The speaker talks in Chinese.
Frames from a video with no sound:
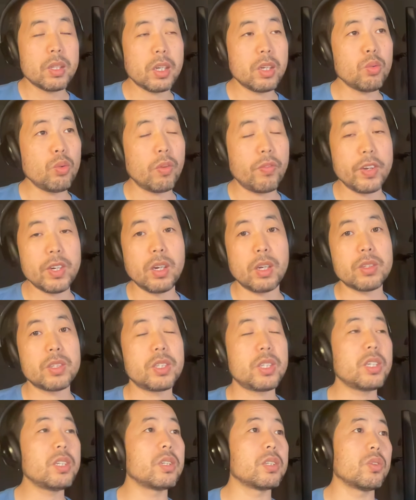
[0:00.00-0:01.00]
但是我非常
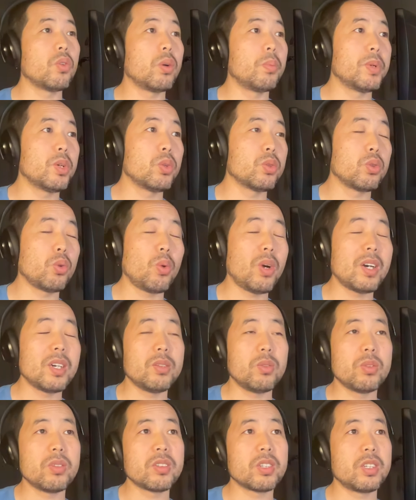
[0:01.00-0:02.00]
庆幸我没有去花
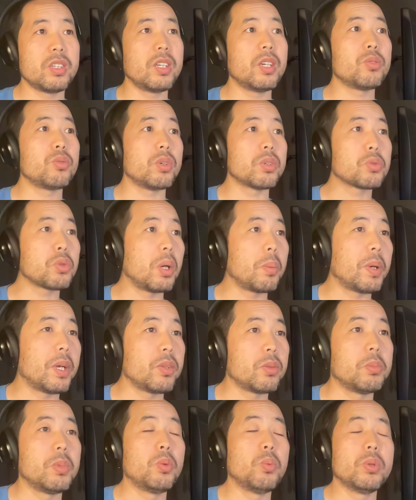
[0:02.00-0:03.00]
很多的时间学算
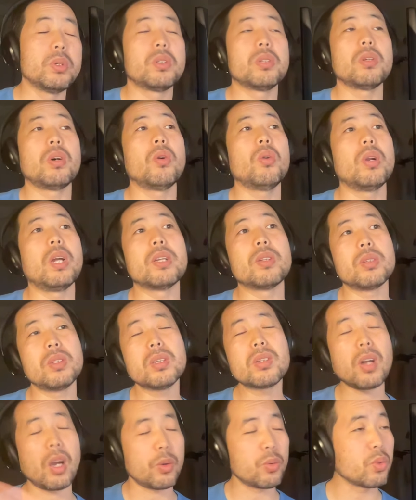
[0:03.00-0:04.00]
盘，对吧？我知道后来
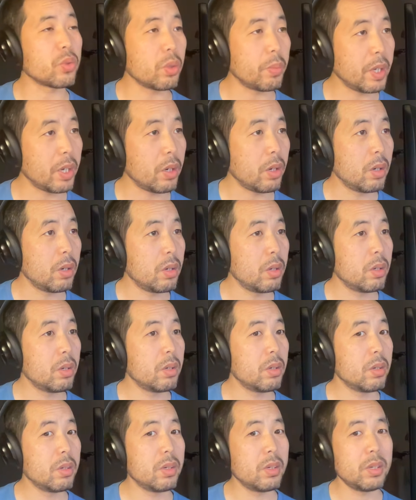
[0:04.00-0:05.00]
一点用都没有，
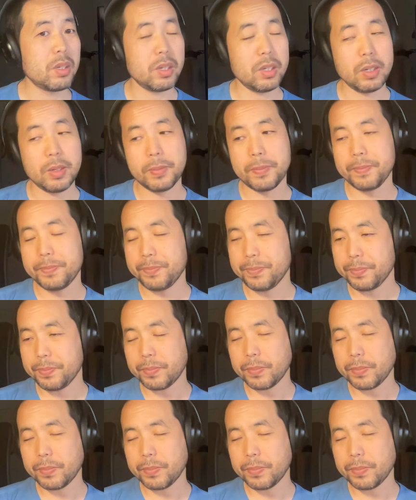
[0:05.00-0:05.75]
嗯。